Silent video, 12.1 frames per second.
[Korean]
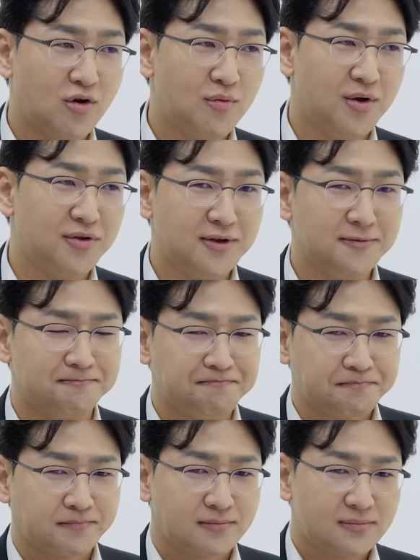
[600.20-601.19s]
거면은
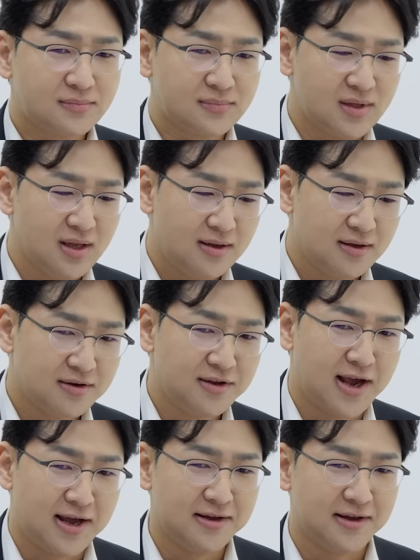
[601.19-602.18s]
네.
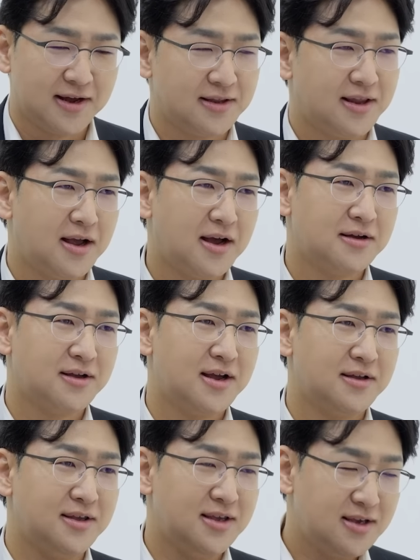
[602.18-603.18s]
그냥 아 내가
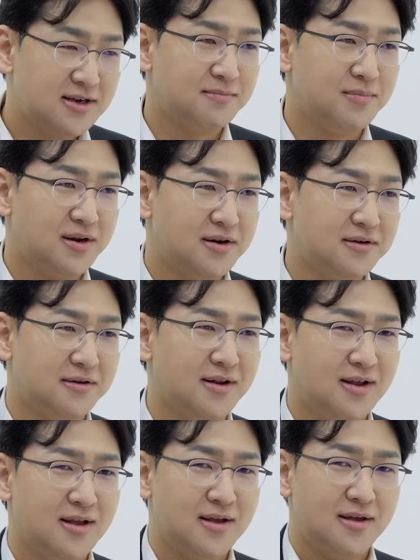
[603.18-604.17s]
그냥 이 금리를
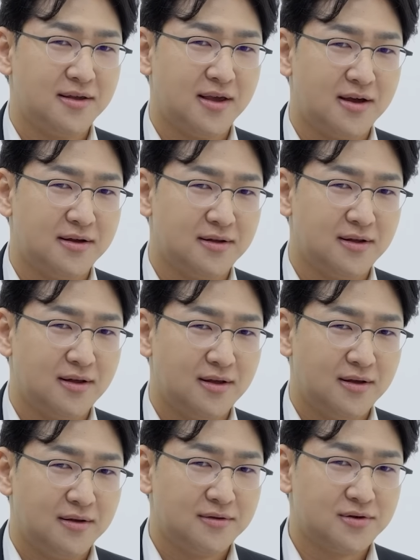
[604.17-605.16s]
그냥
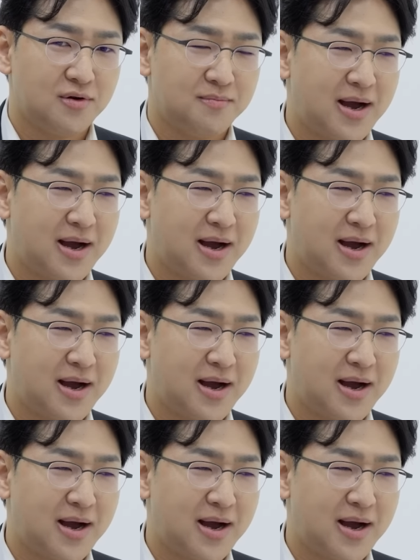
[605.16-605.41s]
저